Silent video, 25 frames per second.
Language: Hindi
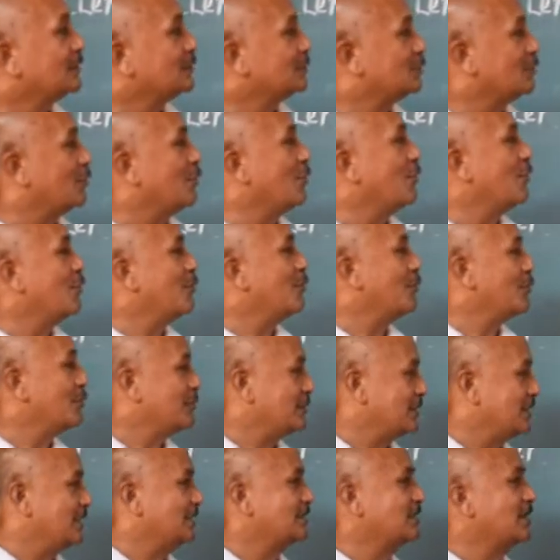तो
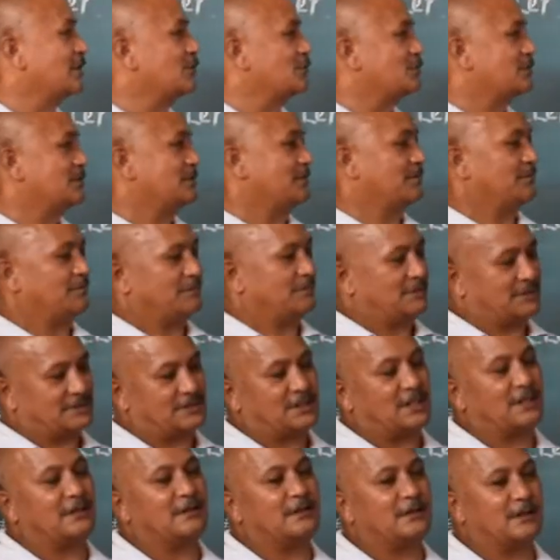ये था कुछ
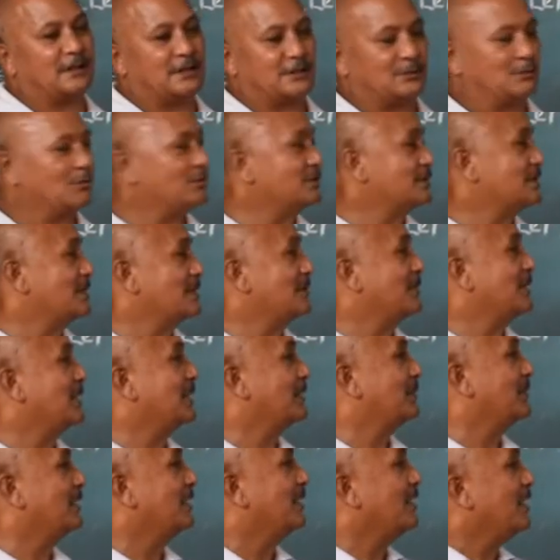इसके टोन्स के
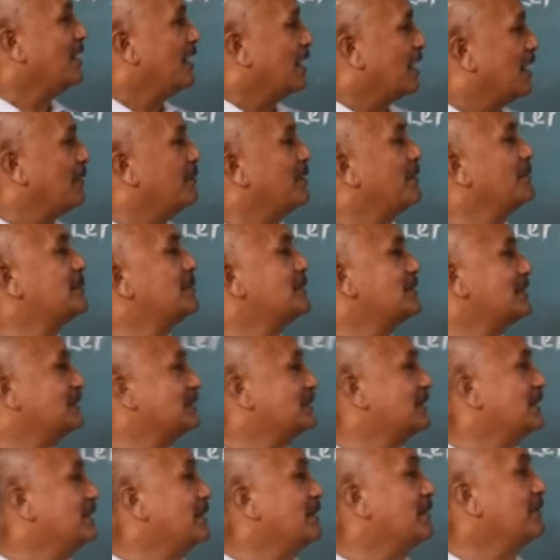बारे में अब हम
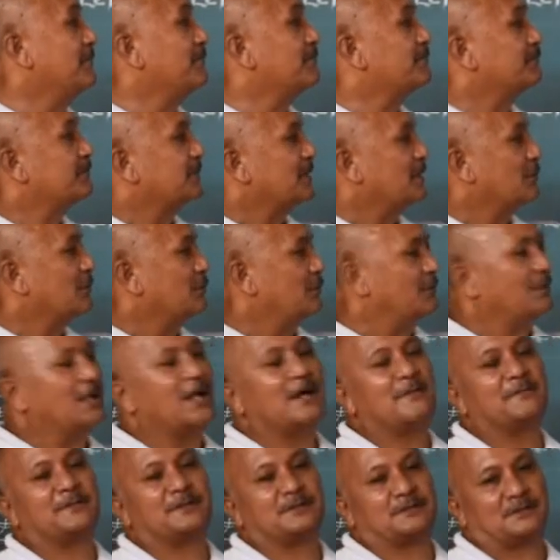चलते हैं
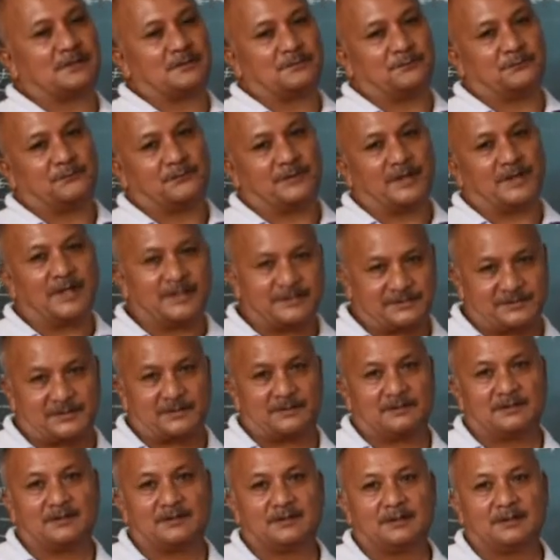विराम की तरफ रेस्ट